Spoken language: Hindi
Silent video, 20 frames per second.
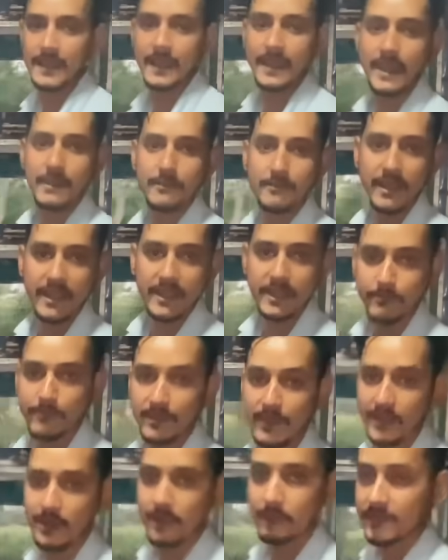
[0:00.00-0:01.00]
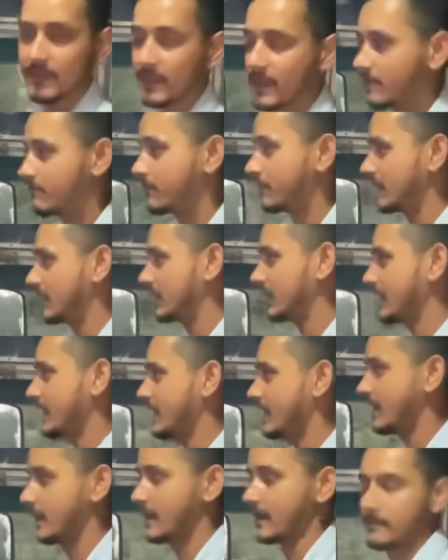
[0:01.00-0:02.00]
गए हैं भाई बिल वगैरह मिल
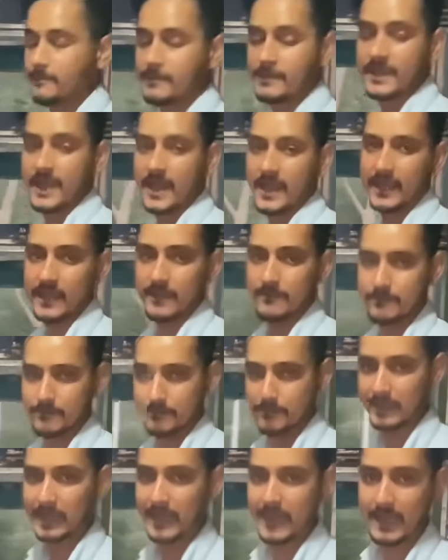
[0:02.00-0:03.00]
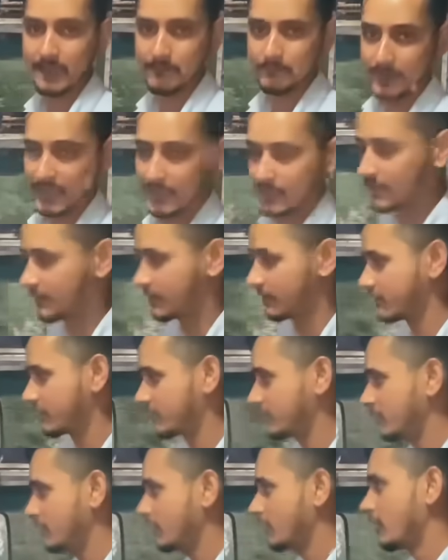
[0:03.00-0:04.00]
गए हैं अभी आके मिले हैं बिल
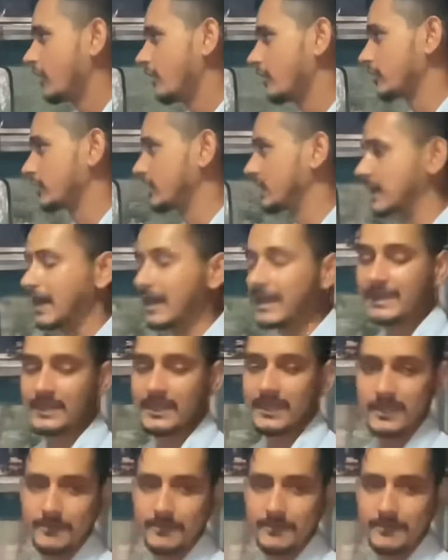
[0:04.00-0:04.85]
और निकाली